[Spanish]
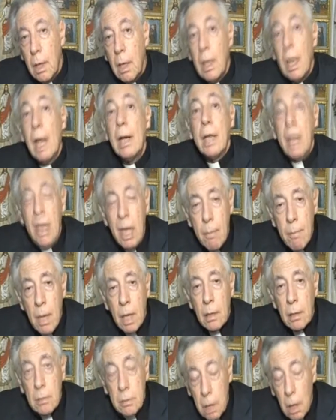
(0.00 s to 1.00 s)
El
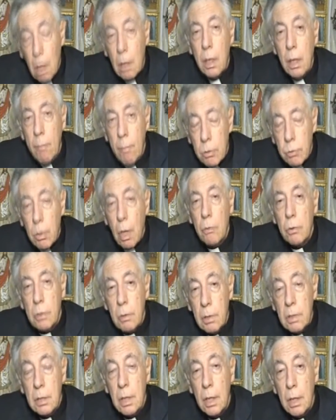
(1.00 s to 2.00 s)
crimen, sí, el crimen es una
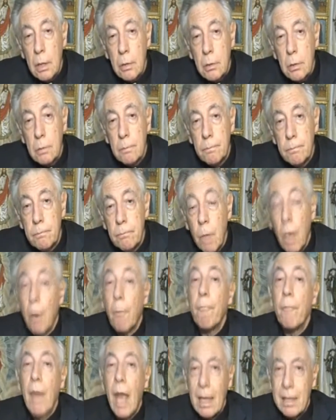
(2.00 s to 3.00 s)
consecuencia de esto. Bueno,
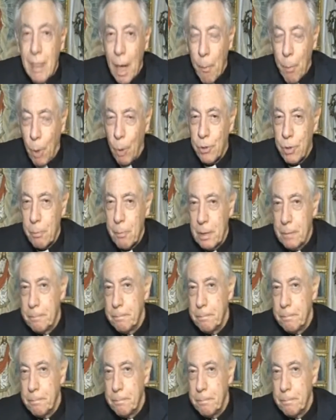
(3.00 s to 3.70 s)
hasta la próxima.